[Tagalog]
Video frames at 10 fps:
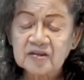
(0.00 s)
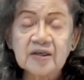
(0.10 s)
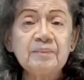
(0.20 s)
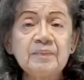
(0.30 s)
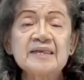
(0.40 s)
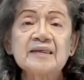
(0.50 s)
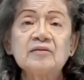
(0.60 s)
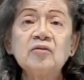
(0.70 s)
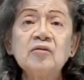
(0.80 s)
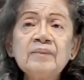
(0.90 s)
mga
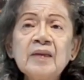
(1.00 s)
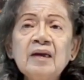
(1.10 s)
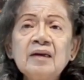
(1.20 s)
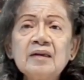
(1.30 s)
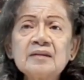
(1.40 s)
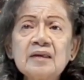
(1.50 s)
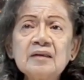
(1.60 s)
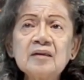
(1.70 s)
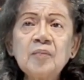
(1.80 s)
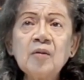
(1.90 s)
jeepneys, ano,
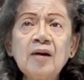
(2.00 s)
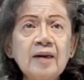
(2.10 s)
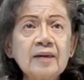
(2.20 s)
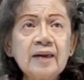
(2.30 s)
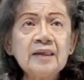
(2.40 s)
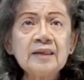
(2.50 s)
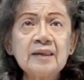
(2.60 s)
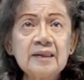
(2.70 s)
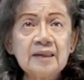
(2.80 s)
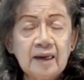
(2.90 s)
na talaga po ang
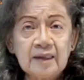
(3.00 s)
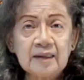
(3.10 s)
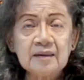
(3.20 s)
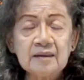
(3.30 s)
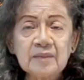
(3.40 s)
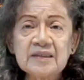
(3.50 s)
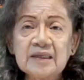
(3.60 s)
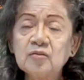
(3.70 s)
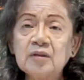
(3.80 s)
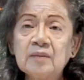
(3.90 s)
karaingan nila ay
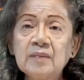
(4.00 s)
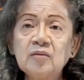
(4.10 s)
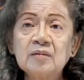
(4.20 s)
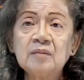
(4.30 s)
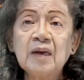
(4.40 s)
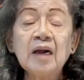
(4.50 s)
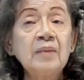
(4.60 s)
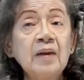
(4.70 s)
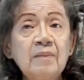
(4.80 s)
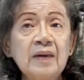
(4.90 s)
masyado naman
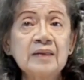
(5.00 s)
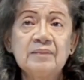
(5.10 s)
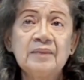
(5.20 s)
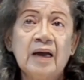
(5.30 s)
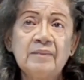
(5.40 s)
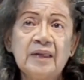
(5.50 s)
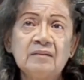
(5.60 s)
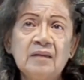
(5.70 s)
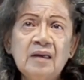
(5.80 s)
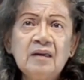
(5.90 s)
hong makabagbag
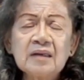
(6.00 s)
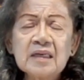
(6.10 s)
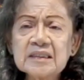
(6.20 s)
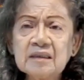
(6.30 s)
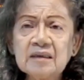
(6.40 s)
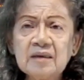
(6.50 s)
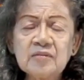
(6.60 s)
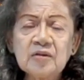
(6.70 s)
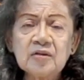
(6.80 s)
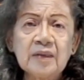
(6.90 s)
damdamin.
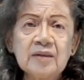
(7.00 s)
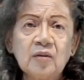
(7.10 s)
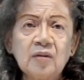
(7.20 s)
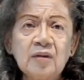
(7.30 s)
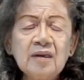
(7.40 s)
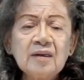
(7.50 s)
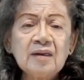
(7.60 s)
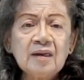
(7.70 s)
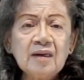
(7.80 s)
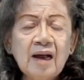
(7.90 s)
Kasi alam niyo naman ho,
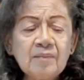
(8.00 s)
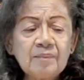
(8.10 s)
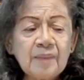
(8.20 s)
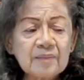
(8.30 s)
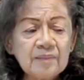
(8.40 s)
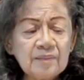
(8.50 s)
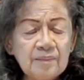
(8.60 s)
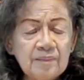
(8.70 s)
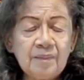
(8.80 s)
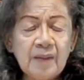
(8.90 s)
ang pag